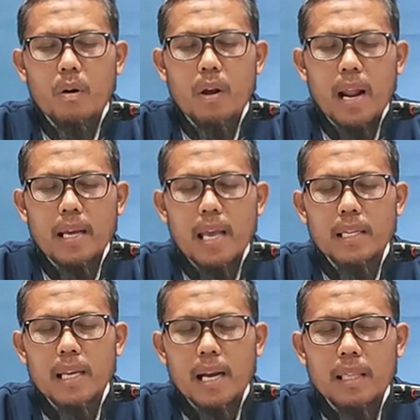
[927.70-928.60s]
Orang
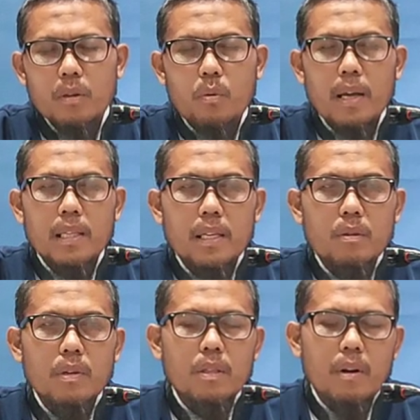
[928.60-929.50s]
yang sangat kuat
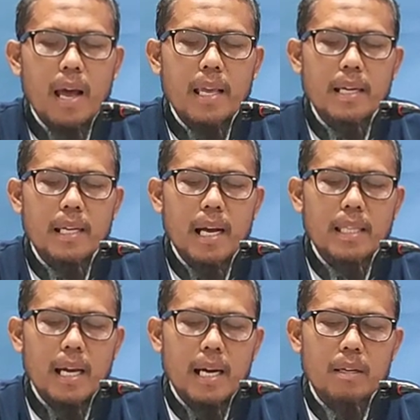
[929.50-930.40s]
itu itulah yang
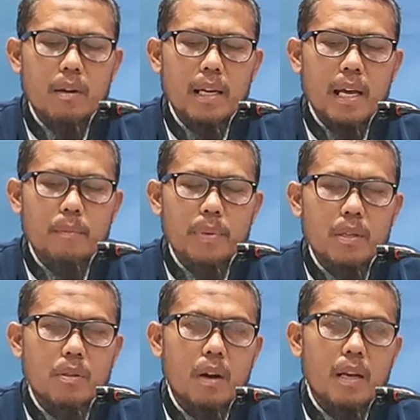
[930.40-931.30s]
dikatakan oleh
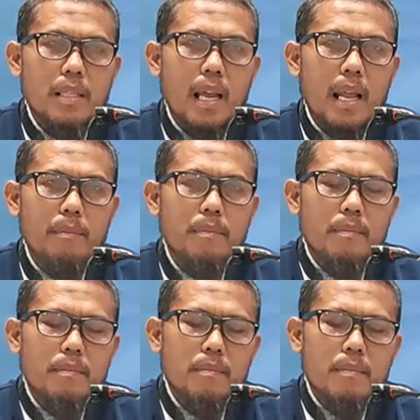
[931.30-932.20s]
Nabi SAW
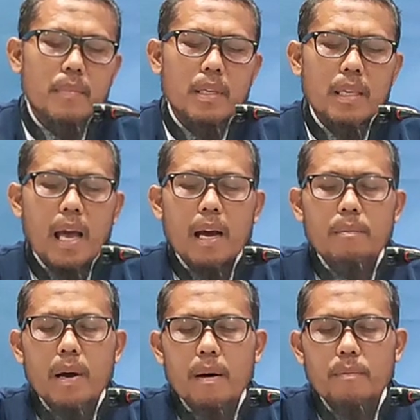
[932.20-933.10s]

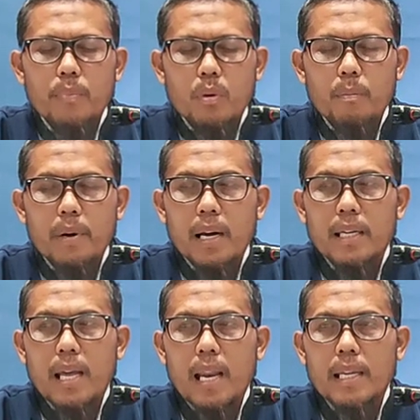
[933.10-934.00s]
yang mampu
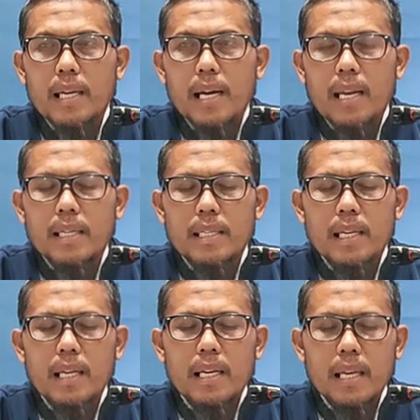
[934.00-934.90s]
mengendalikan
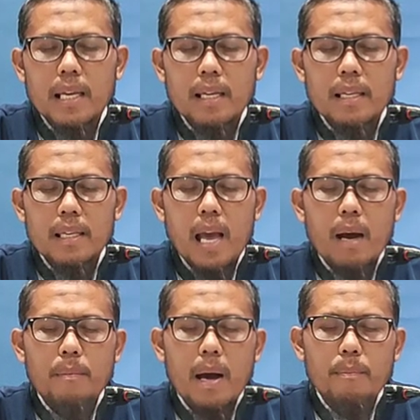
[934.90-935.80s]
diri,
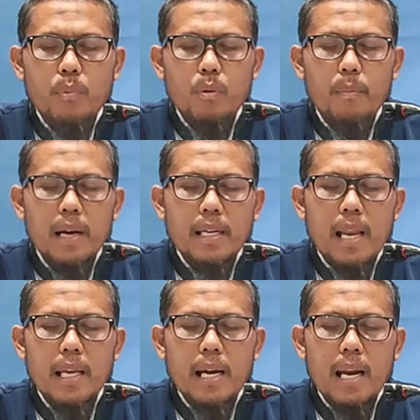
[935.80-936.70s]
yang mampu
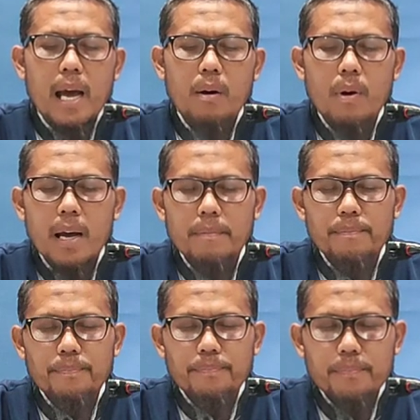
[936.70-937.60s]
mengendalikan hawa
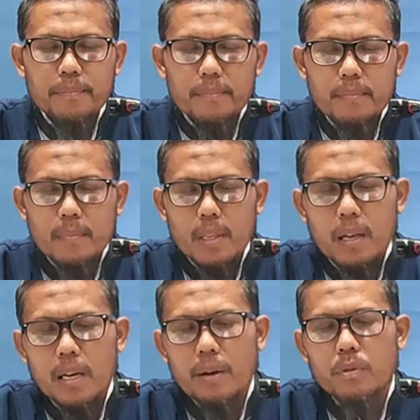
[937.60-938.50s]

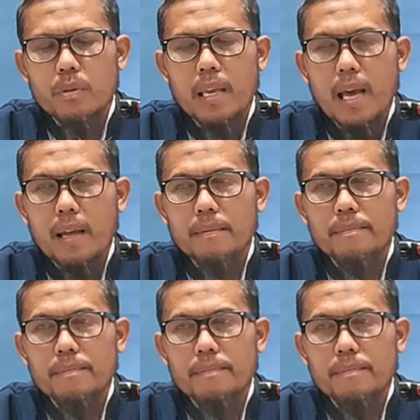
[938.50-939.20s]
nafsunya.